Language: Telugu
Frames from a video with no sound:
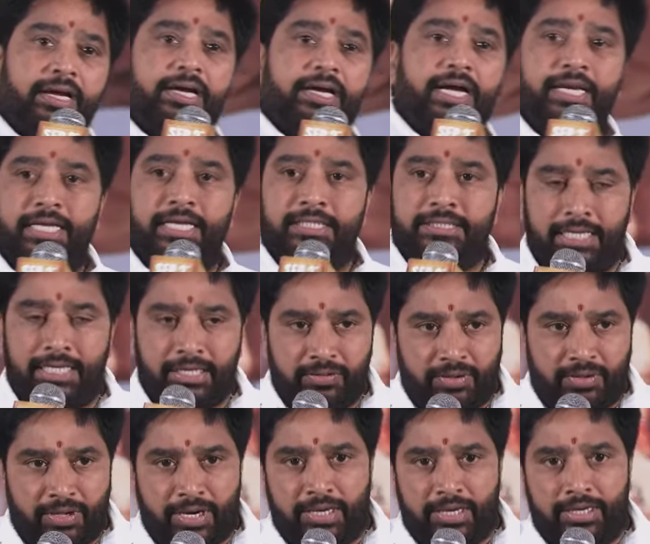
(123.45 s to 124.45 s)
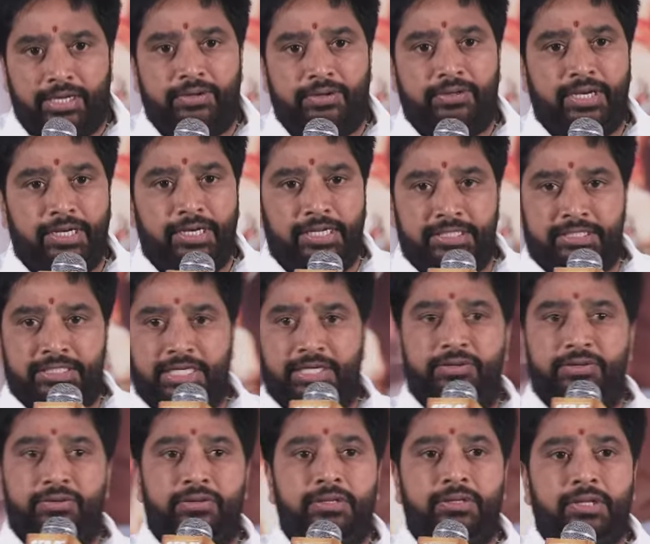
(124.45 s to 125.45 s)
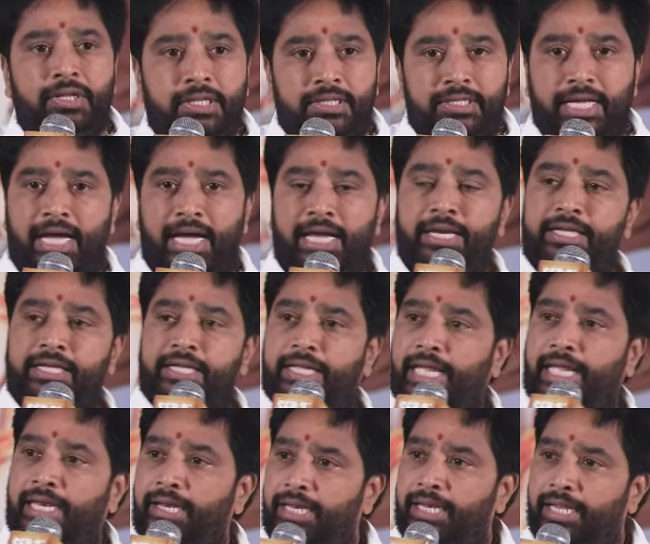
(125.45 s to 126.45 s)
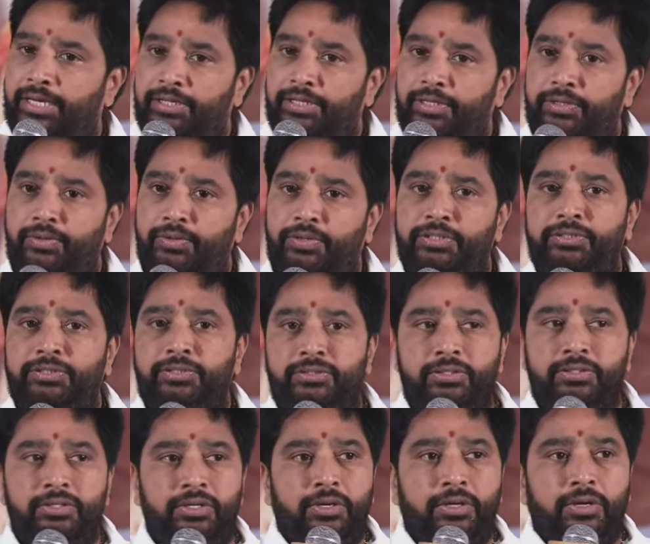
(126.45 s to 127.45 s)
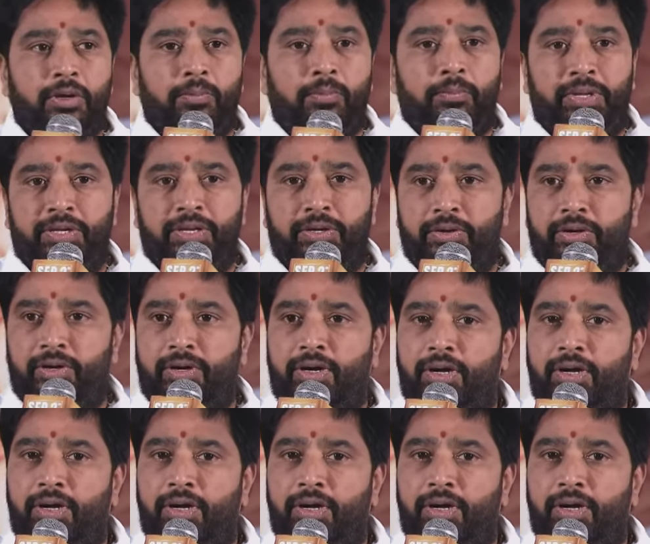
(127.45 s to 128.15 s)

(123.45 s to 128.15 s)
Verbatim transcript: గణేష్ అన్న ద్వారా నేను రిలీజ్ చేయడం దానికి ఎనలేని ఈరోజు మీరు